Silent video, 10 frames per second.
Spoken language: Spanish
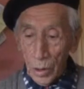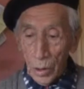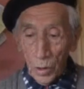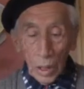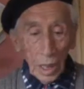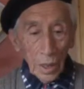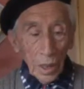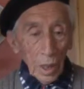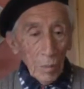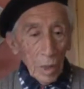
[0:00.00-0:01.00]

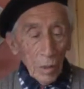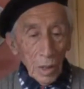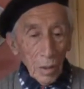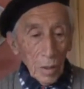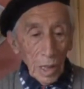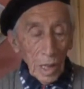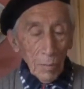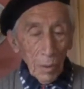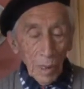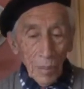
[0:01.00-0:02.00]
estudiantes, amigos de mi
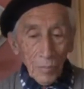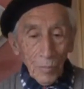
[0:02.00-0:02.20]
época.